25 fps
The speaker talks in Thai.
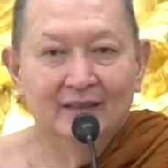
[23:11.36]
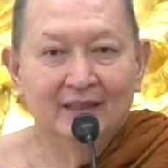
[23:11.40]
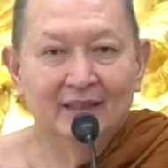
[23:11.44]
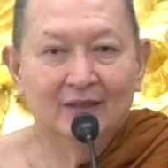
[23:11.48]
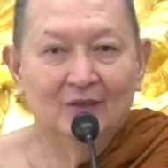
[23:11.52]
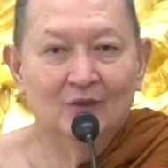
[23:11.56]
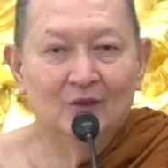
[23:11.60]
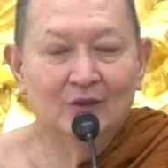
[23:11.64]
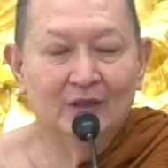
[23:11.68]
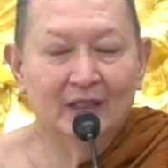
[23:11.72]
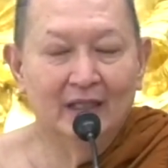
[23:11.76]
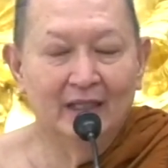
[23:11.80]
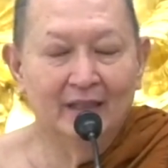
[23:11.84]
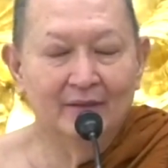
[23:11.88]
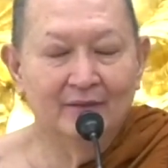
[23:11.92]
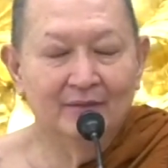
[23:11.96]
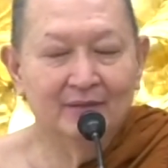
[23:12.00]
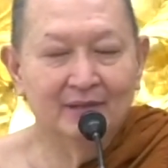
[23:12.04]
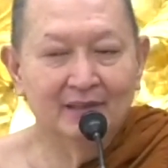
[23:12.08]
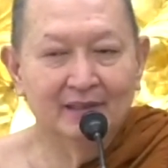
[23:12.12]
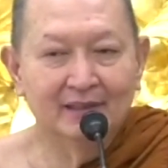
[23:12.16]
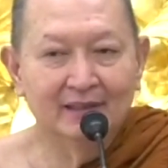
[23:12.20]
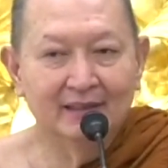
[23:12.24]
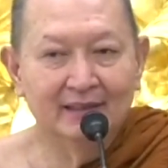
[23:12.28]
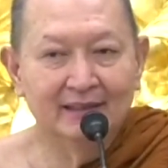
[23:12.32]
เนี่ยคนไหน
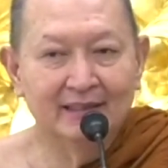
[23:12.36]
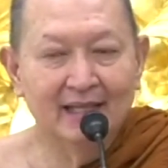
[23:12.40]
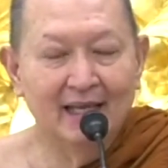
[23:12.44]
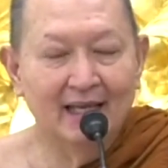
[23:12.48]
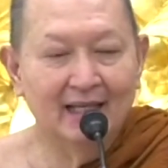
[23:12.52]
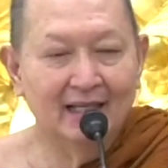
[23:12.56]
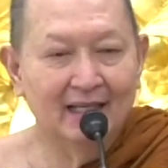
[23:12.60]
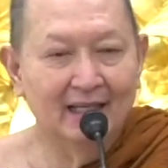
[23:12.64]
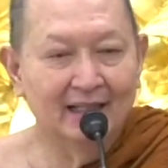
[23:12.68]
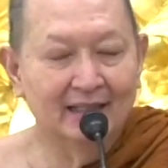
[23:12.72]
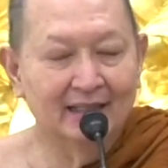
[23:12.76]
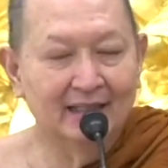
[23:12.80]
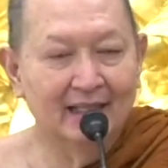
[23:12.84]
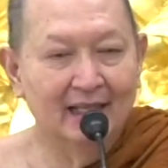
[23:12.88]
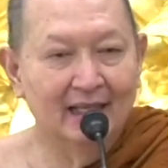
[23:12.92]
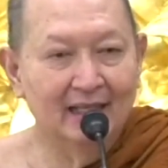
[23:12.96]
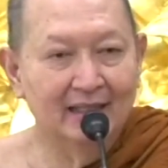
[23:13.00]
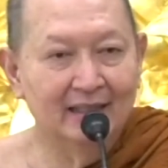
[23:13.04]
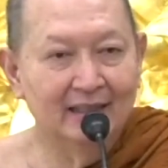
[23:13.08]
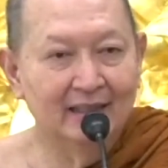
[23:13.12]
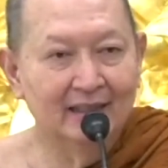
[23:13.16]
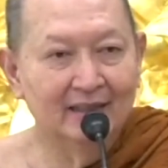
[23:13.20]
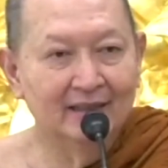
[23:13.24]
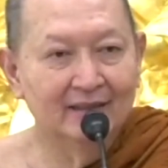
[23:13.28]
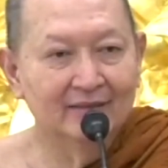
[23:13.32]
ไม่เคยแยกขันได้
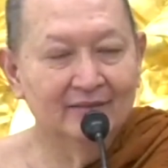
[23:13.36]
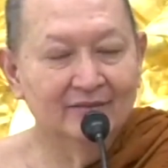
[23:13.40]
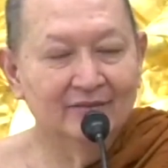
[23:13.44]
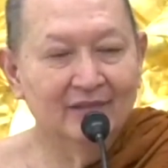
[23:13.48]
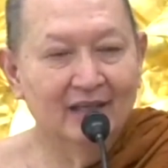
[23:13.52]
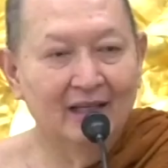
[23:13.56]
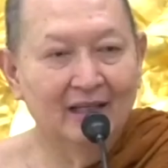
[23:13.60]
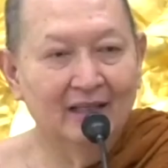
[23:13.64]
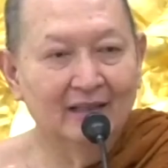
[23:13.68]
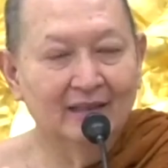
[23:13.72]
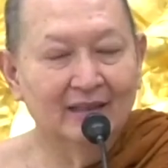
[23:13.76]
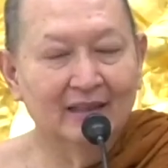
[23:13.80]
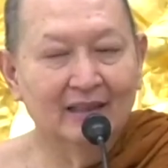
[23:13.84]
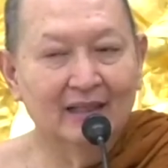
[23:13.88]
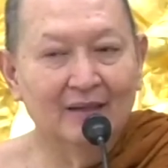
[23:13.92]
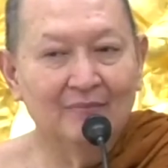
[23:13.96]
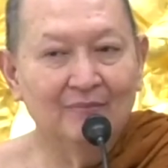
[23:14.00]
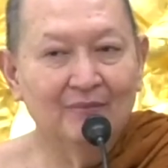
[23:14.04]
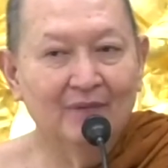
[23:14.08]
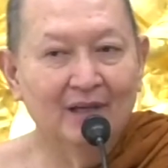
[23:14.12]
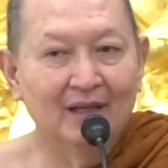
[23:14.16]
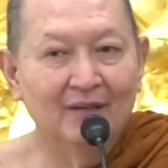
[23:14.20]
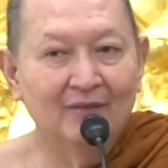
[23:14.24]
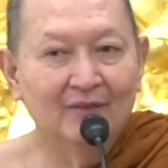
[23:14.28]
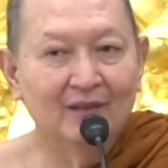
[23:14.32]
นะ ฟังธร
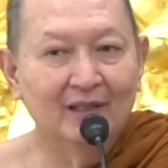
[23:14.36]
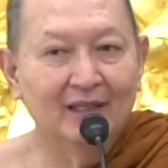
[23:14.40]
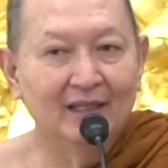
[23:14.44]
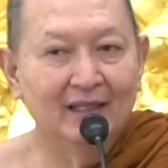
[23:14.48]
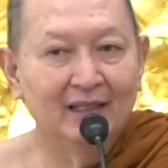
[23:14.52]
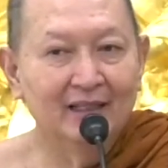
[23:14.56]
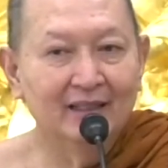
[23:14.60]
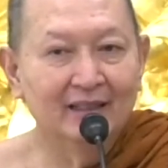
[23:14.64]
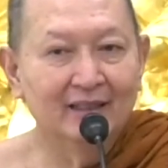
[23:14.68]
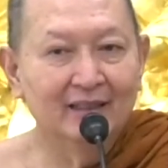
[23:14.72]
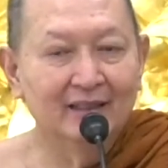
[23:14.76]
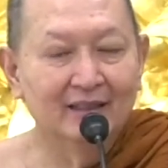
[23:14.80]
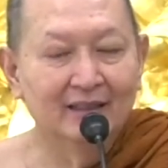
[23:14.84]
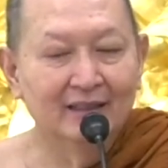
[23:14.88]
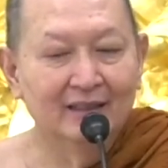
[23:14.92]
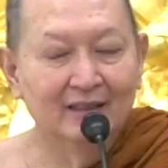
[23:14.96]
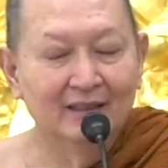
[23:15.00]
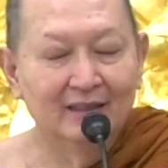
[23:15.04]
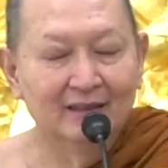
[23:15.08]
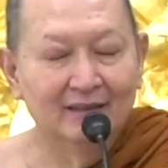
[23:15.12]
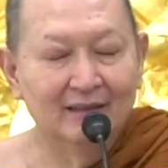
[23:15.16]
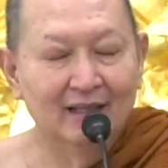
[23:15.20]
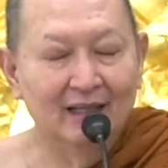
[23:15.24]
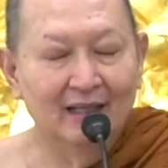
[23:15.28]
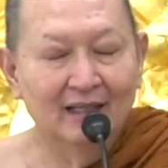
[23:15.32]
รมะว่าให้
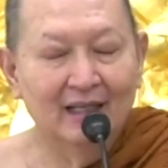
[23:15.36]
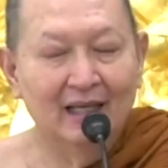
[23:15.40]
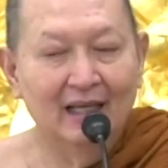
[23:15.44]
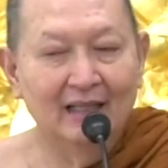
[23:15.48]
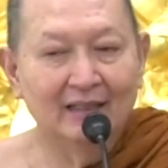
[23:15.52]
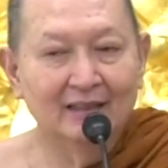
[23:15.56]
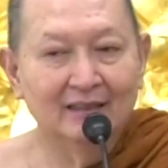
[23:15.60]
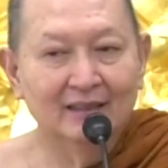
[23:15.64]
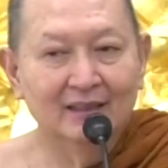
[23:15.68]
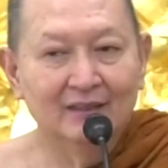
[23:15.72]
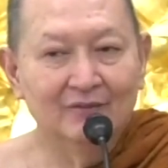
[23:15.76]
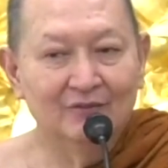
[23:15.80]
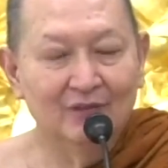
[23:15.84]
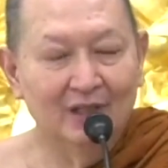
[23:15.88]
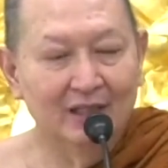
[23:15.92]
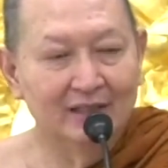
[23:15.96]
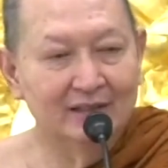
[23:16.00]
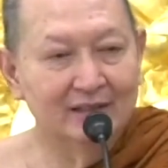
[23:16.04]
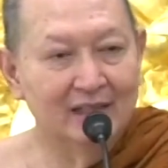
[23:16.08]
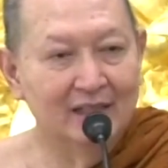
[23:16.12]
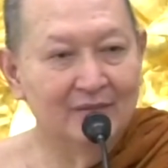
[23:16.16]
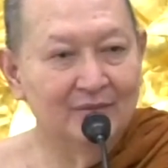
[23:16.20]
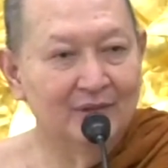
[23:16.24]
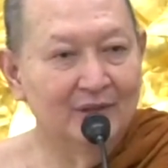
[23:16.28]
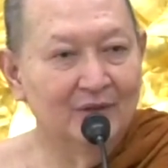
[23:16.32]
ร่างกายเคลื่อนไหว
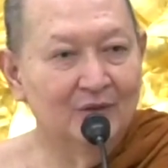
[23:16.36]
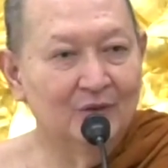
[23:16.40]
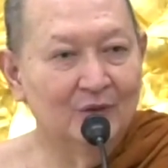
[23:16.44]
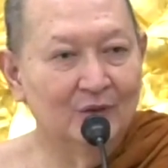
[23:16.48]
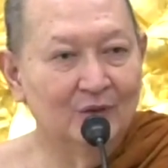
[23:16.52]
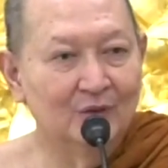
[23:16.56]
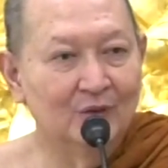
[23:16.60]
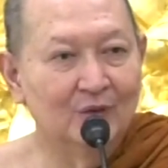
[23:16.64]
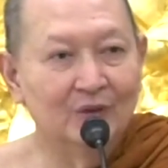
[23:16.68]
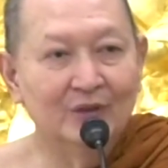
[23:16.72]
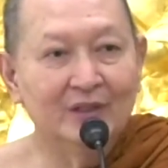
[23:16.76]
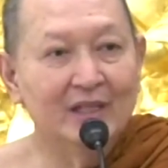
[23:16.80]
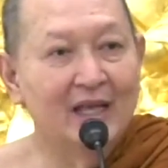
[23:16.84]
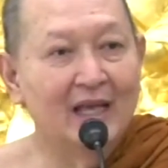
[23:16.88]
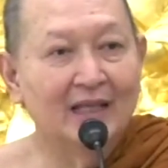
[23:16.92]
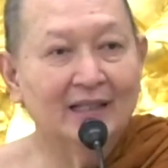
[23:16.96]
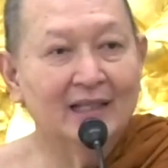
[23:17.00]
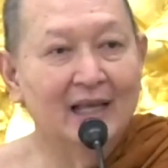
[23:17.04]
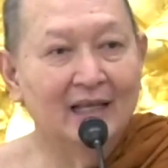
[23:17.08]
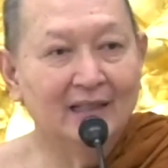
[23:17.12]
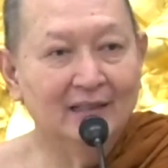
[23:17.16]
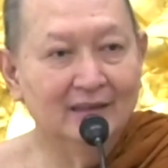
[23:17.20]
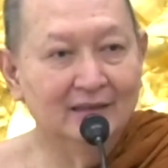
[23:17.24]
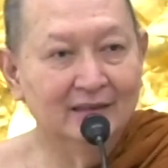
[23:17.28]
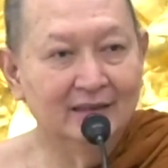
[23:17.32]
ใจ เป็นคนรู้ก็แยก
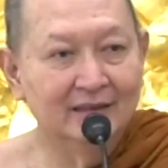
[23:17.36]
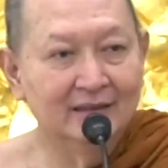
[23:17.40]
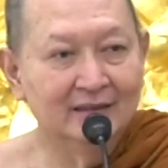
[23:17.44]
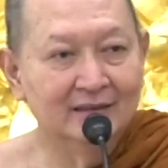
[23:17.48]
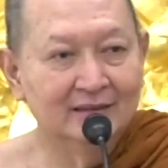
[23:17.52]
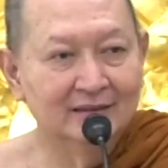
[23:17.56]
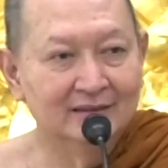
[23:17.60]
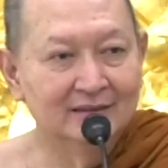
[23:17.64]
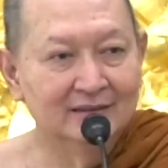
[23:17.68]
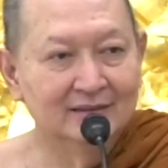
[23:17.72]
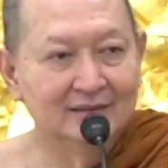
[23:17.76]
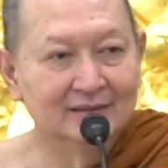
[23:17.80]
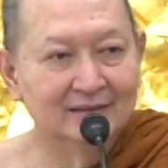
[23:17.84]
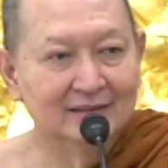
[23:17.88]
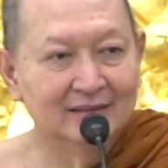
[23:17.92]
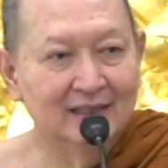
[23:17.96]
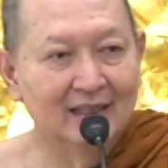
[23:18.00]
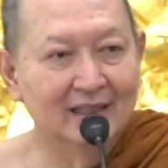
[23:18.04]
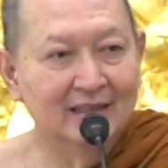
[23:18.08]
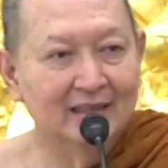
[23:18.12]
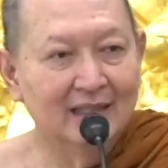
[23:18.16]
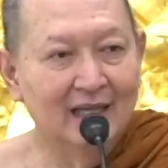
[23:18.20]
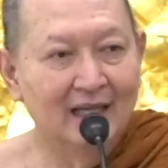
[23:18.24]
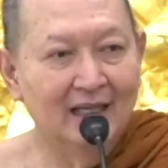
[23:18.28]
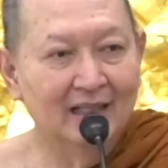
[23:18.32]
ได้เลย
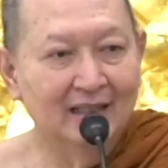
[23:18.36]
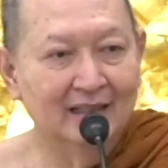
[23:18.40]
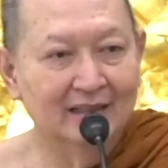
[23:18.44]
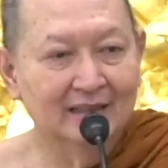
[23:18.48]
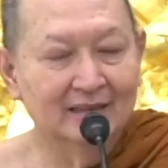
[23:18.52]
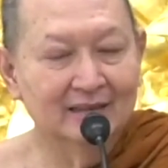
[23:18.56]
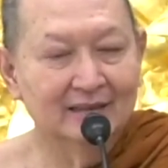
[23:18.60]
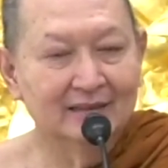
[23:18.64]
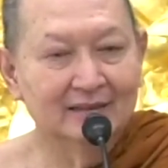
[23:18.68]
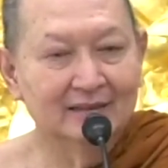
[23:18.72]
ง่ายง่าย